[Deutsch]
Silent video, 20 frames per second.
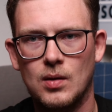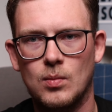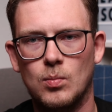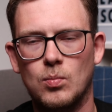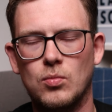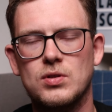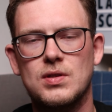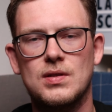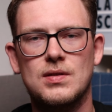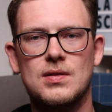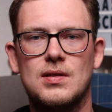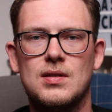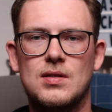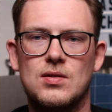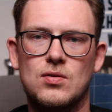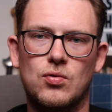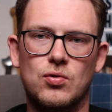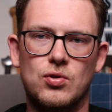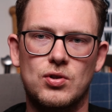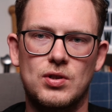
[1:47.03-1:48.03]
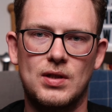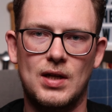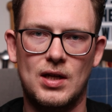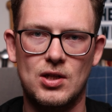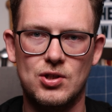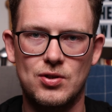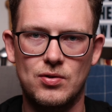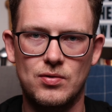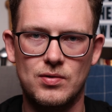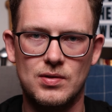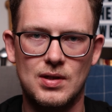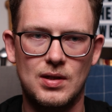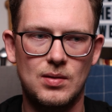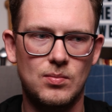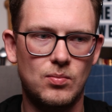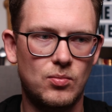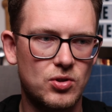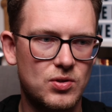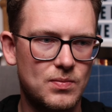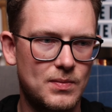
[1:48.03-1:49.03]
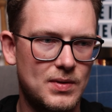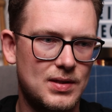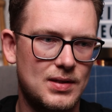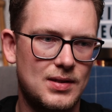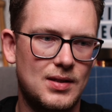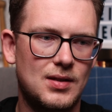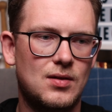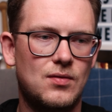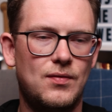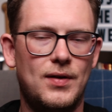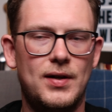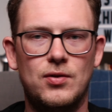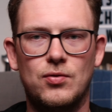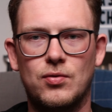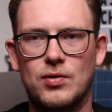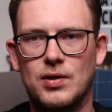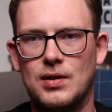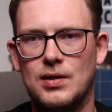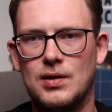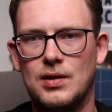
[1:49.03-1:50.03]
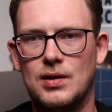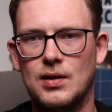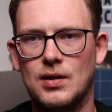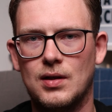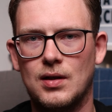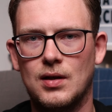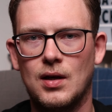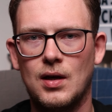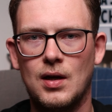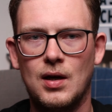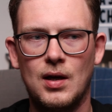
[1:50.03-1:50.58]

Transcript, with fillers: Muss es eine historische Darstellung sein? Muss man sich an Quellen orientieren?